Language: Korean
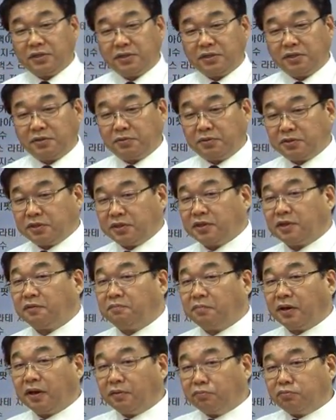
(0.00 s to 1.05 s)
그러면서 이제
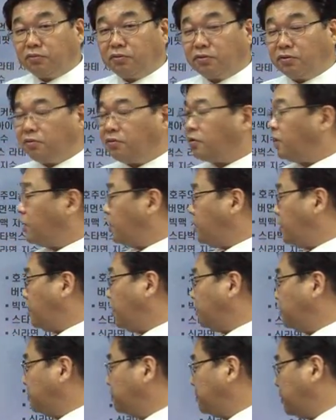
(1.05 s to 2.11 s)
배가 불러
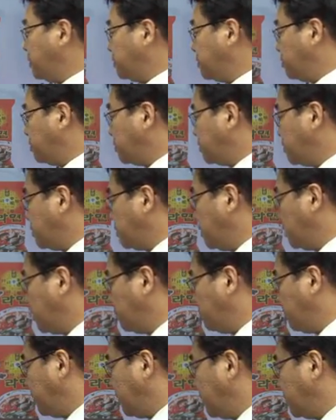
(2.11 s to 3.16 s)
아 음악을 또
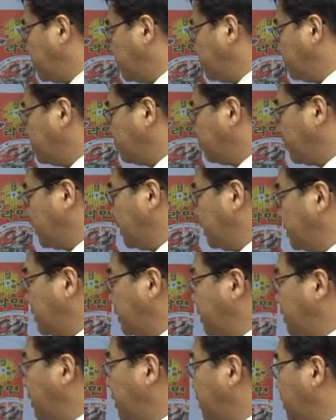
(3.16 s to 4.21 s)
즐깁니다. 그죠?
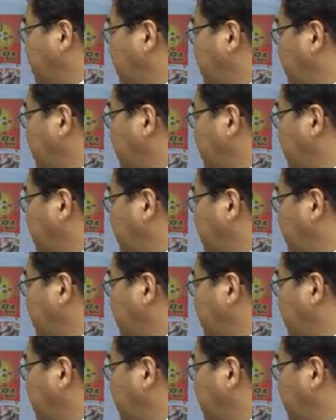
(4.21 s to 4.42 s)
이런